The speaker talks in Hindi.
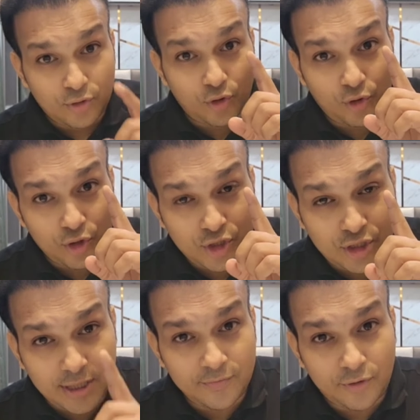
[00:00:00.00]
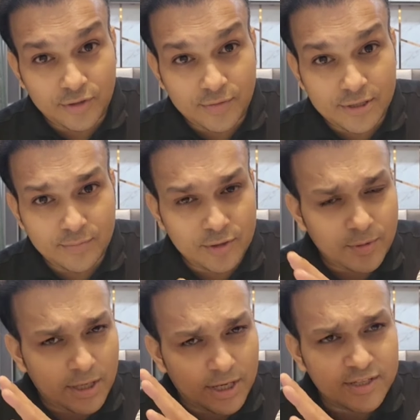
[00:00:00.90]
तो स्टडी फॉर सिविल सर्विस
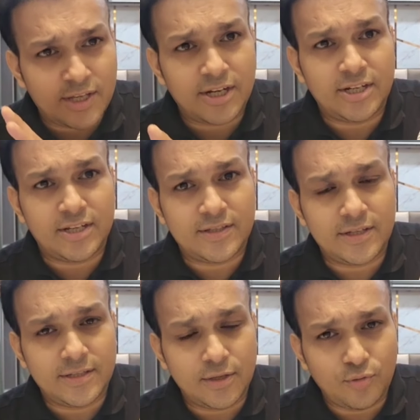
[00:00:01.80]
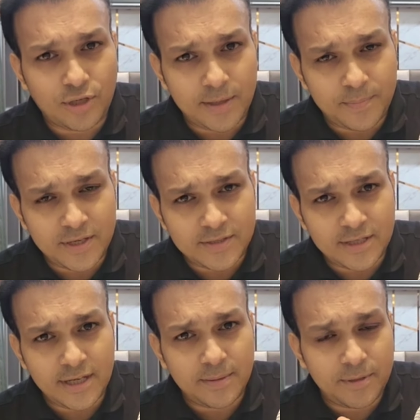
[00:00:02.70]
में कई सारी टेस्ट सीरीज हैं यू के पी एस
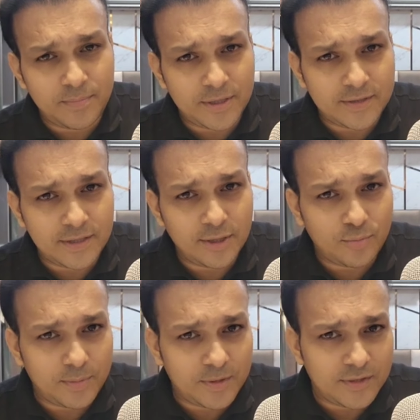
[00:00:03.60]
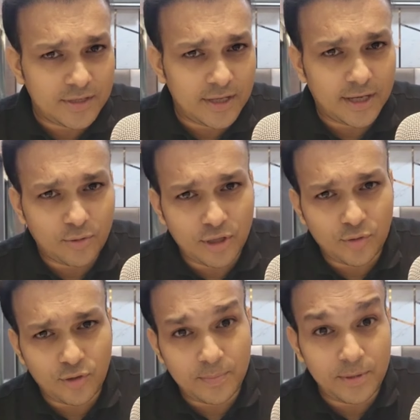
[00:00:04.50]
सी है बीपीएससी है यू है आर ओ
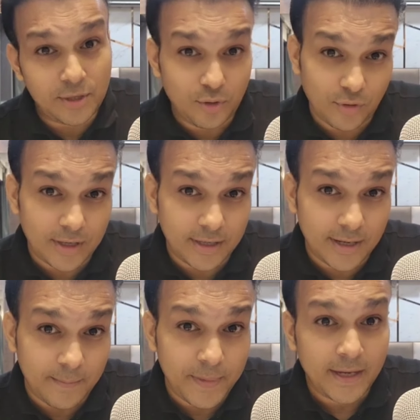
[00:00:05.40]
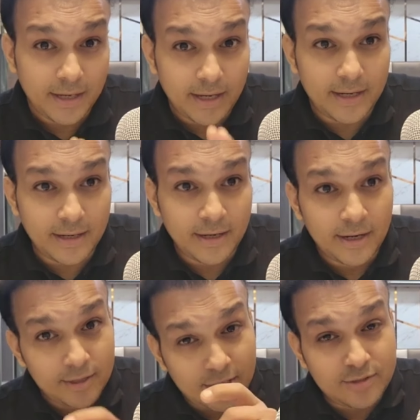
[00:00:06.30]
आर ओ है बी यू वाली है है ना
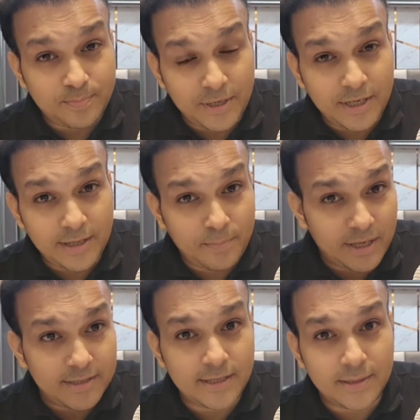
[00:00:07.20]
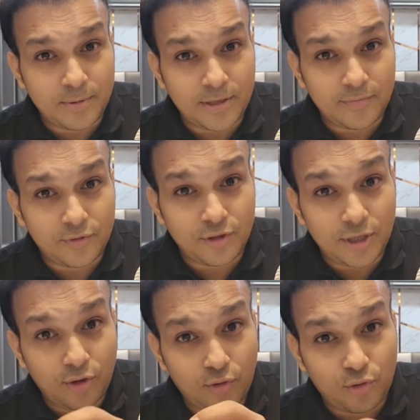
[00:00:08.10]
टेस्ट पीडीएफ में कई सारी पीडीएफ
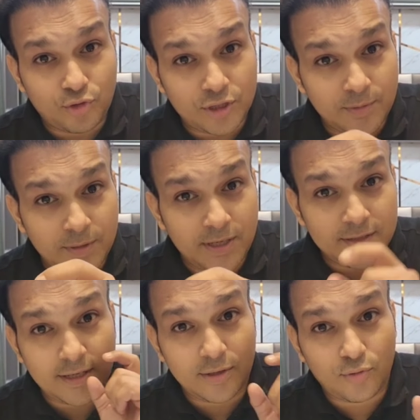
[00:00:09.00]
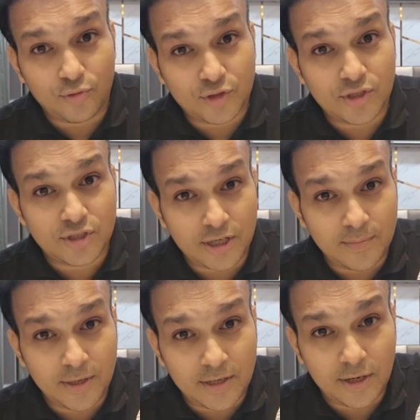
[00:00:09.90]
होती हैं और कोर्सेज में भी कई सारे कोर्सेज
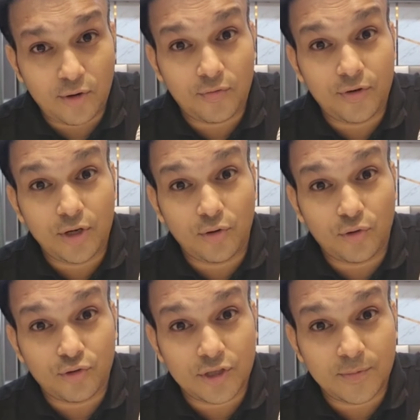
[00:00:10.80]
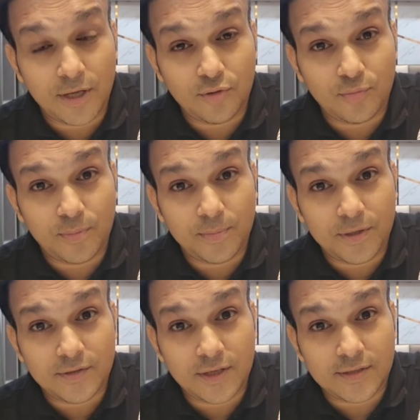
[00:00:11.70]
स्टडी मटेरियल और वीडियो कोर्सेज भी हैं यू
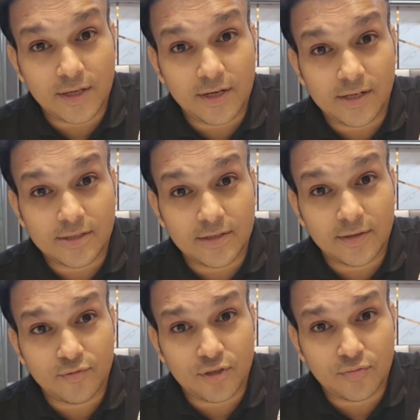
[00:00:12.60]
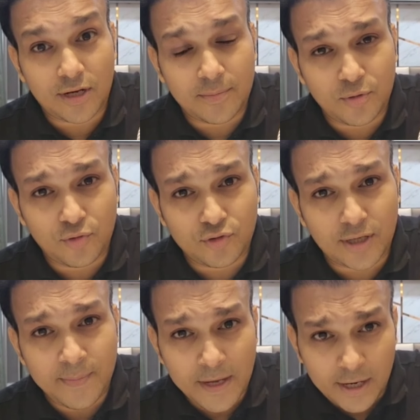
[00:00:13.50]
एग्रीकल्चर सर्विसेज वाला भी कोर्स है